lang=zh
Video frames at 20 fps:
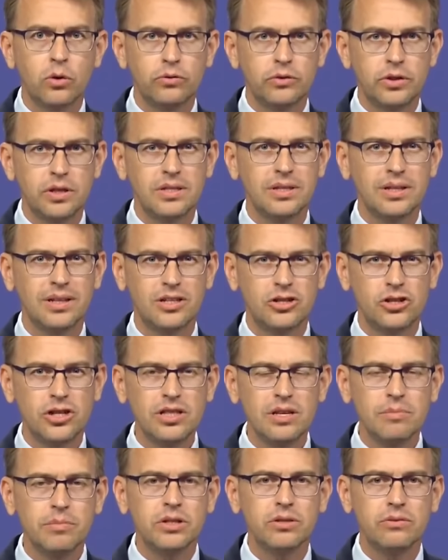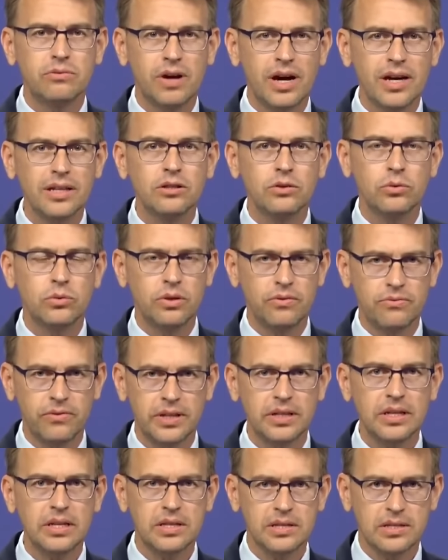明确欧盟对
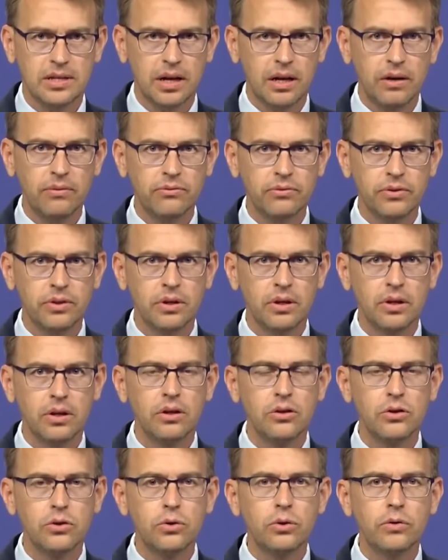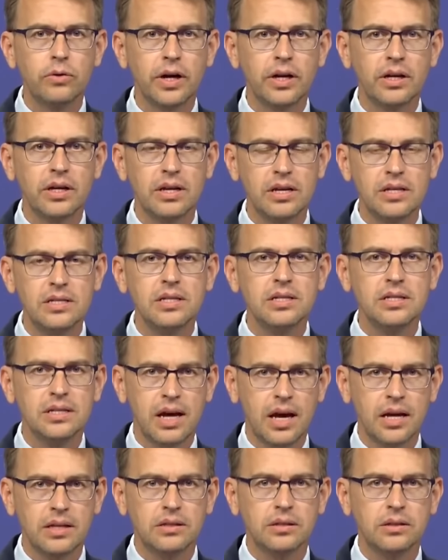战争最新进展的立场。他
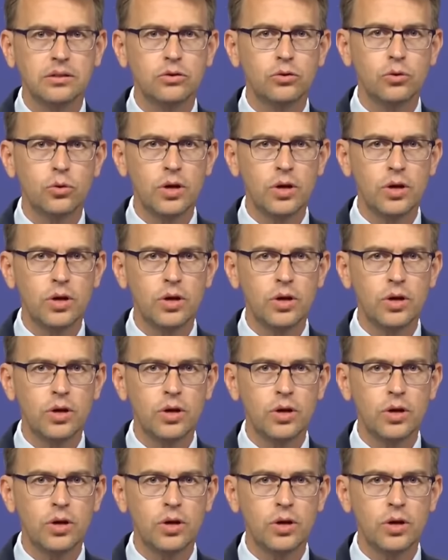们说。